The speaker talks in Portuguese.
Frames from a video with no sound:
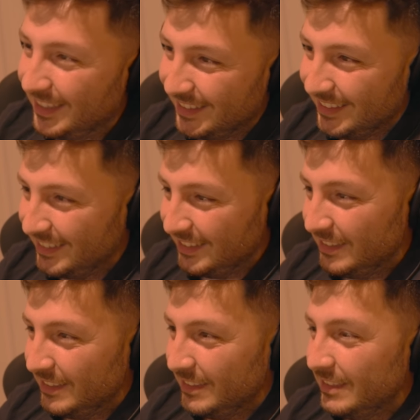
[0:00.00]
O que, que você
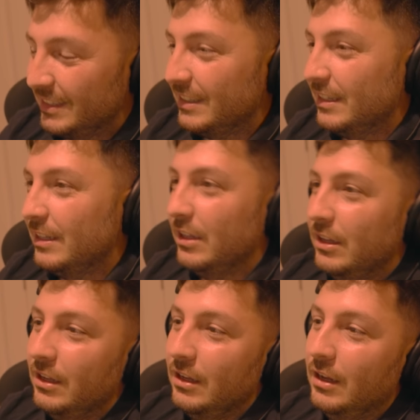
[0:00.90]
sente
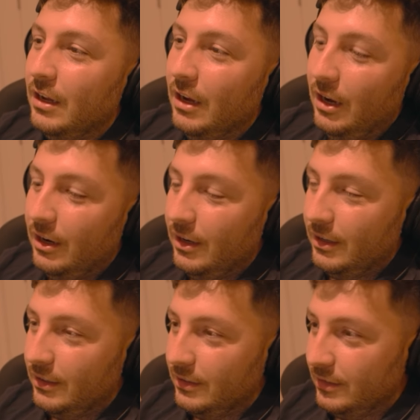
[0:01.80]
diferente do
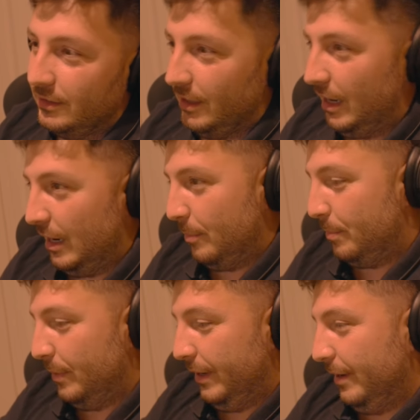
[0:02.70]
Logitech? Ah,
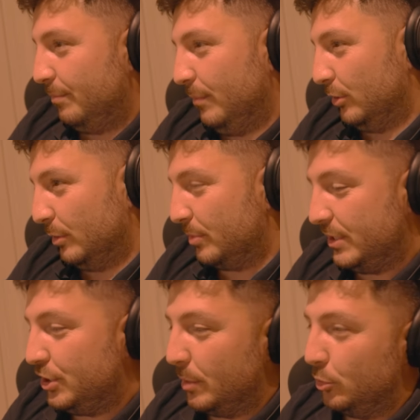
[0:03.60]
é, meu, dá pra
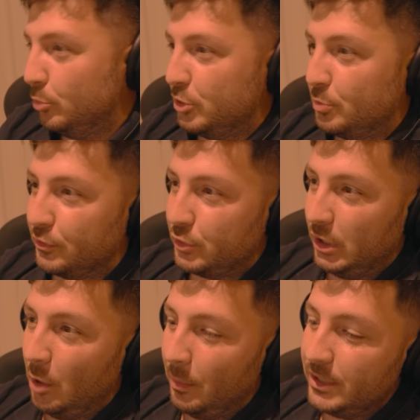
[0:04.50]
sentir que é muito mais
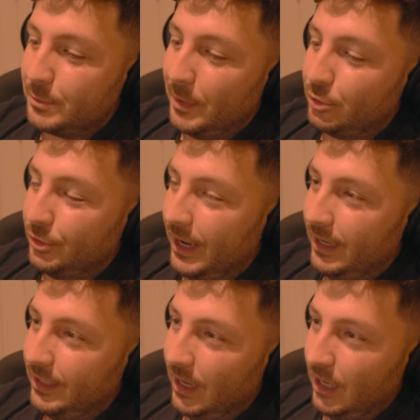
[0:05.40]
profissional, mais perto da
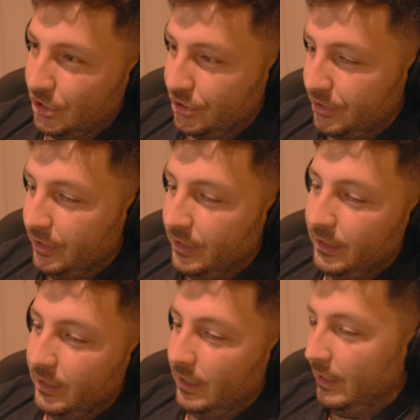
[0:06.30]
realidade.
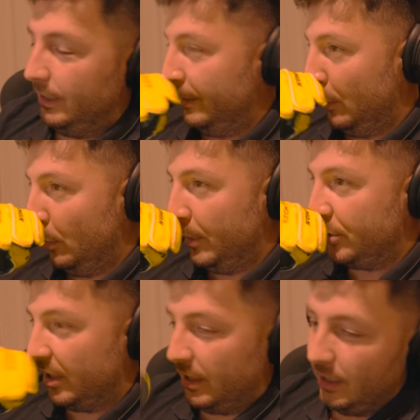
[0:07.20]
Ele realmente.
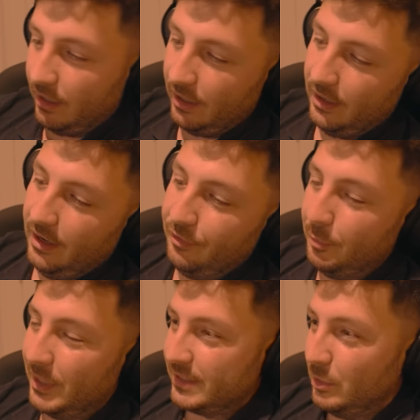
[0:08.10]
A, a
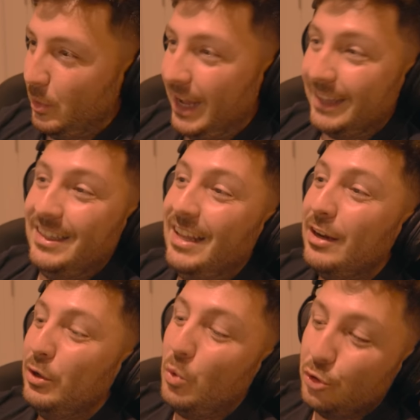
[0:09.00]
vibração, até
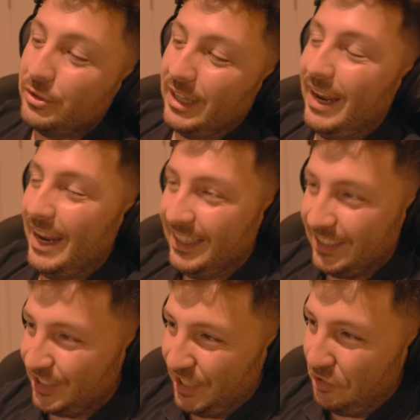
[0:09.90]
quando está na reta,
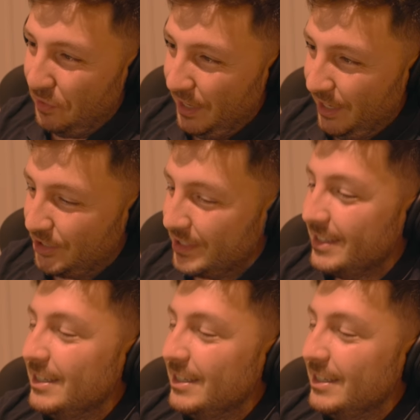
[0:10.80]
já é diferente.